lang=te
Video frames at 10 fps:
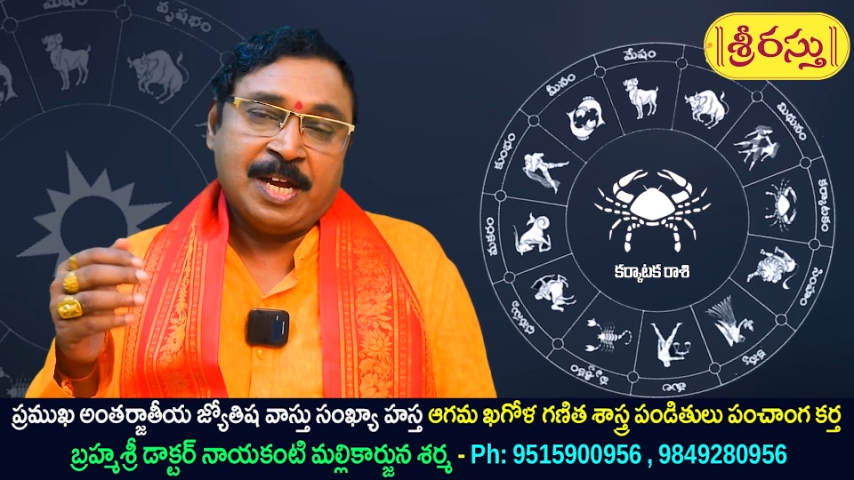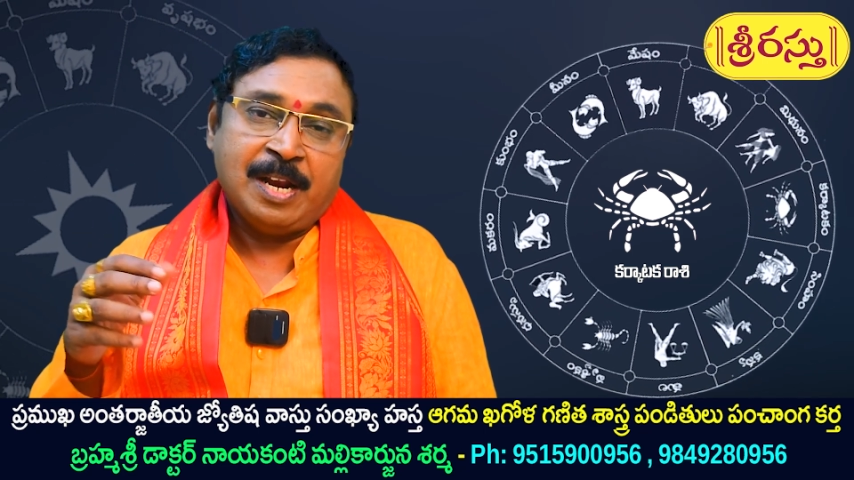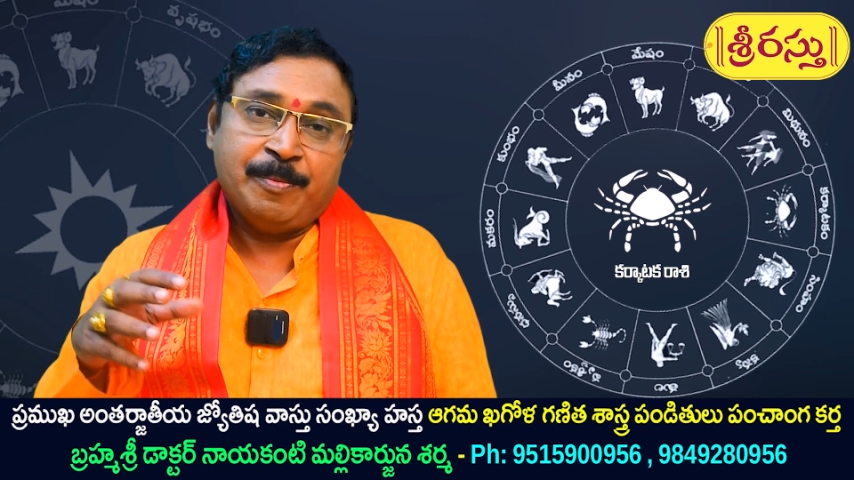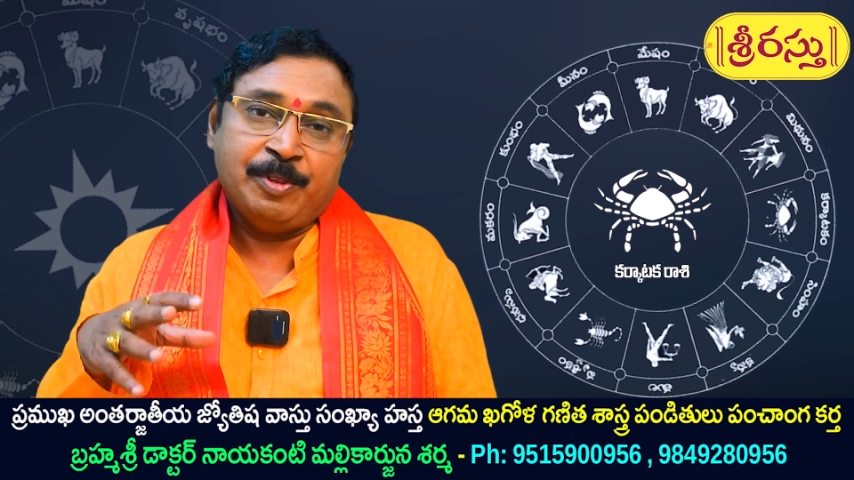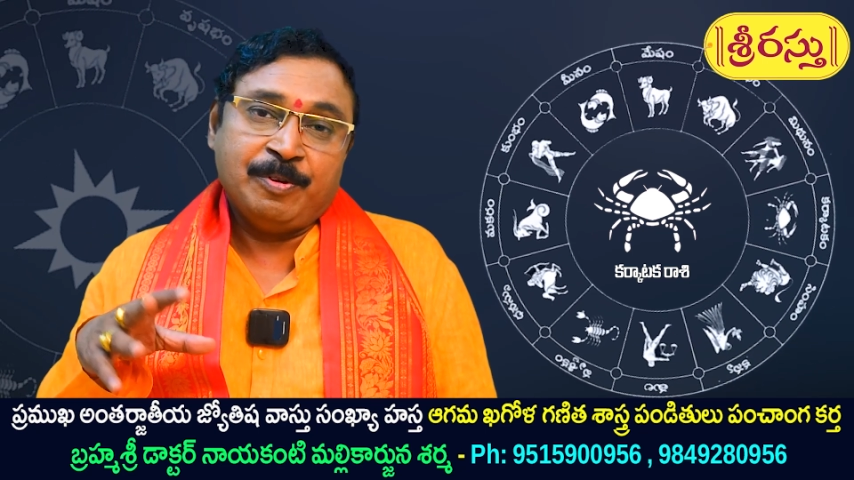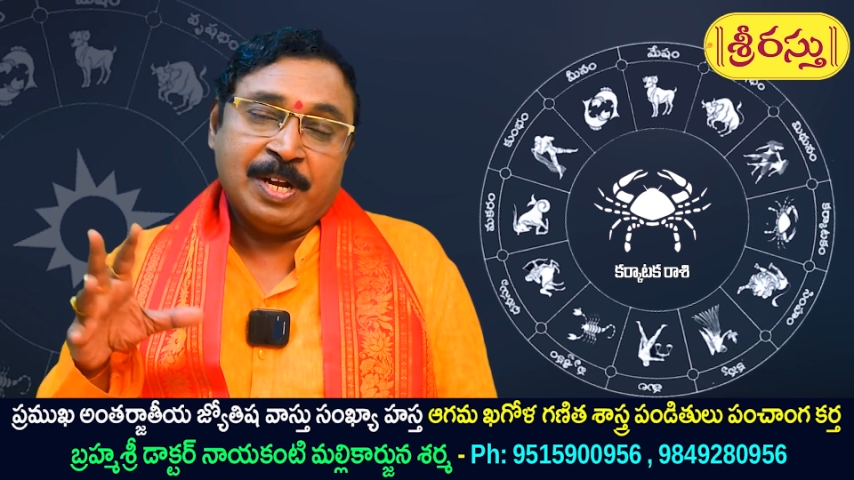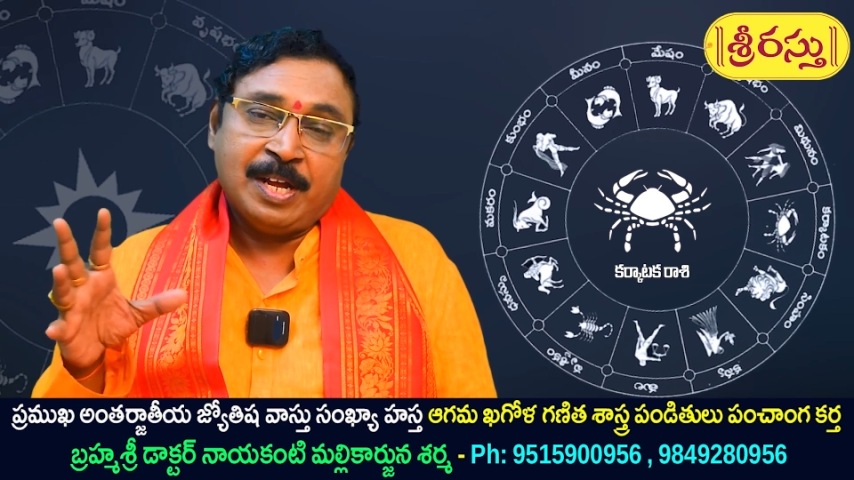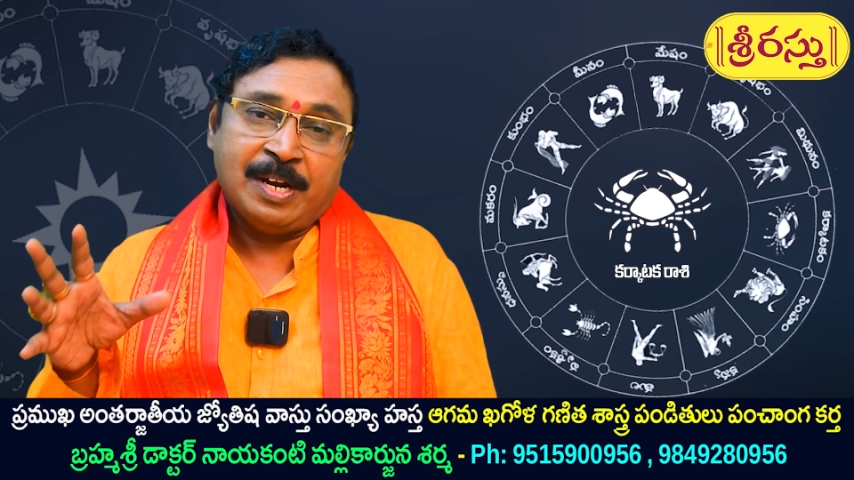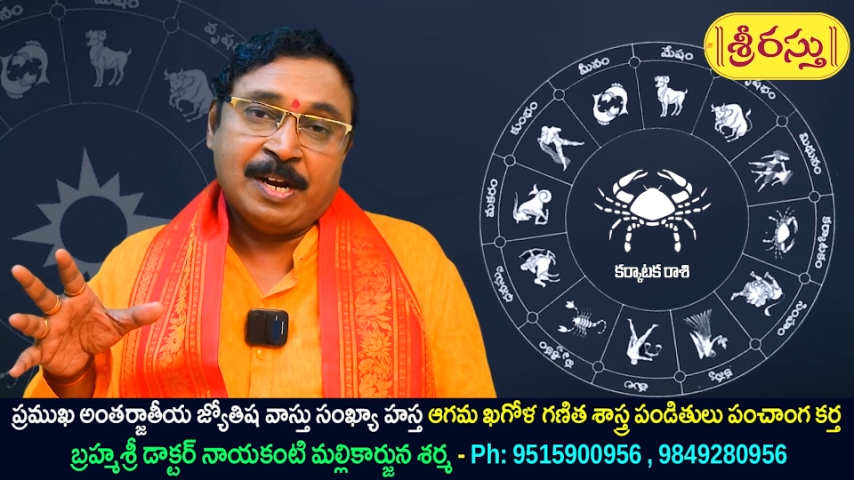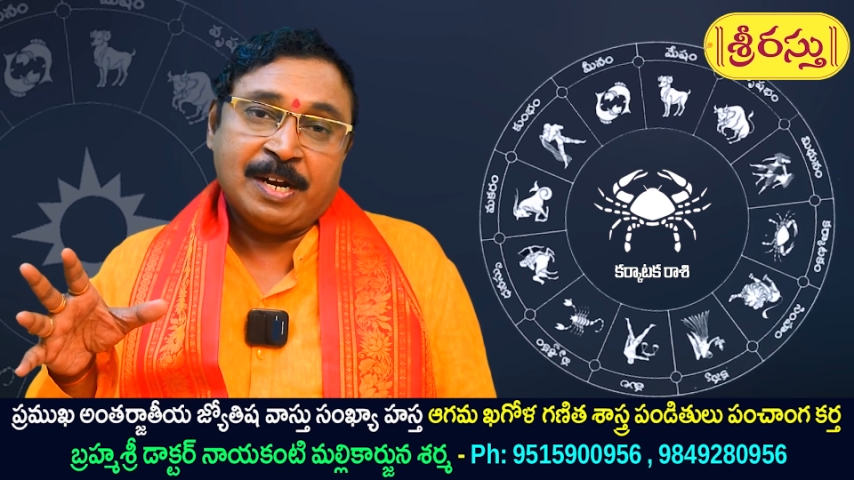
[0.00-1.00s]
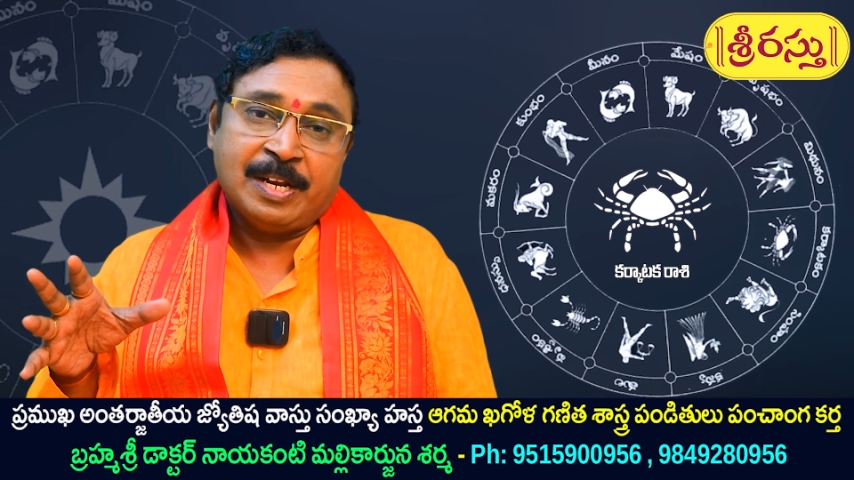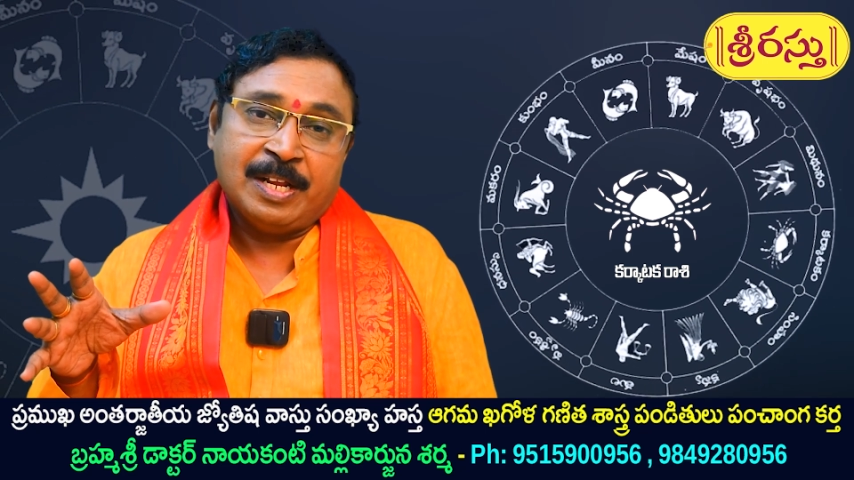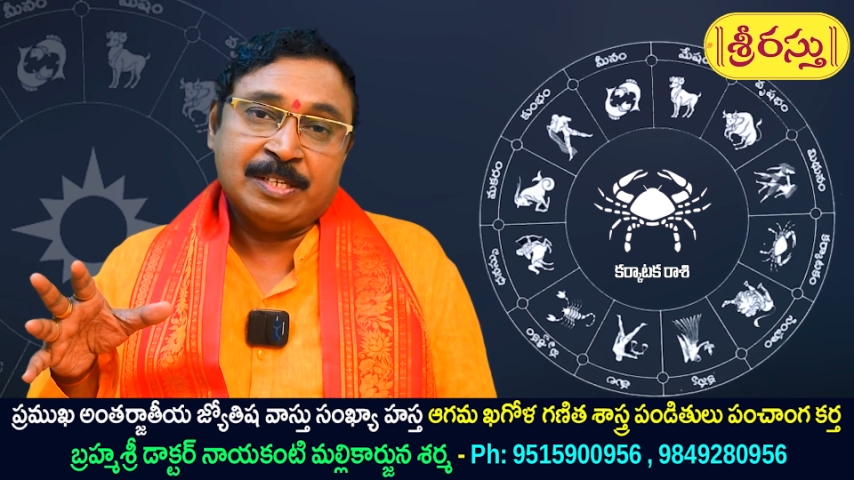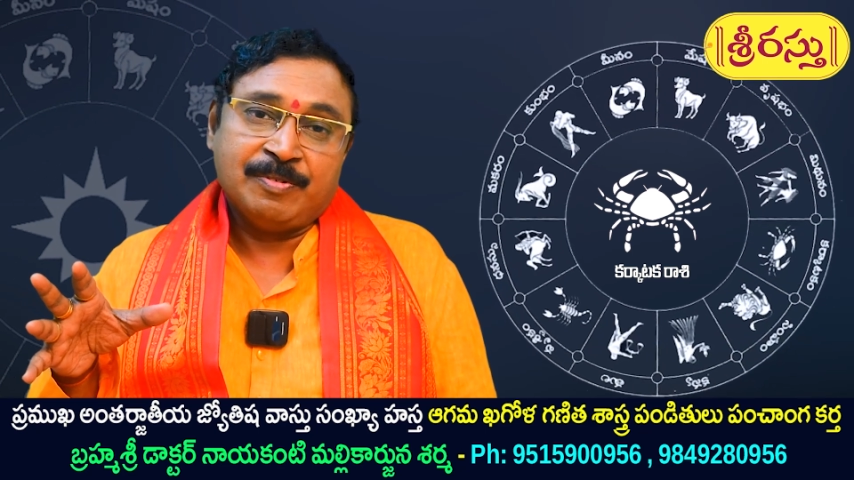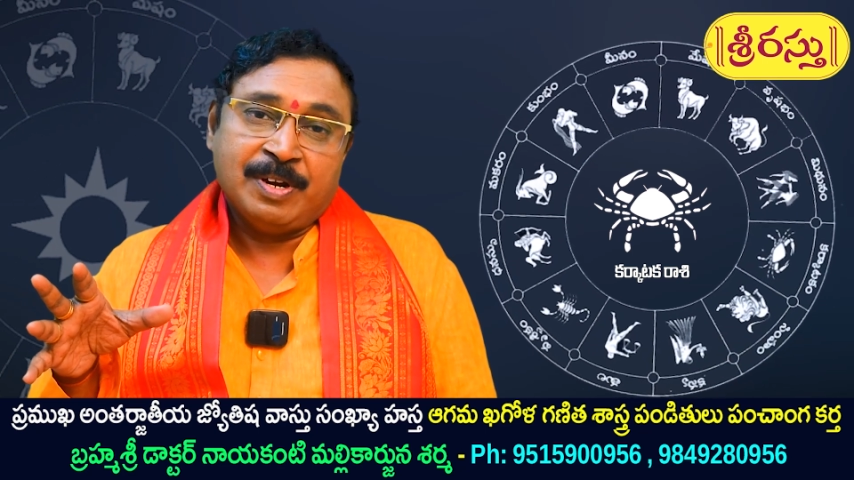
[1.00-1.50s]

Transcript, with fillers: చాలామంది కూడా కర్కాటక రాశి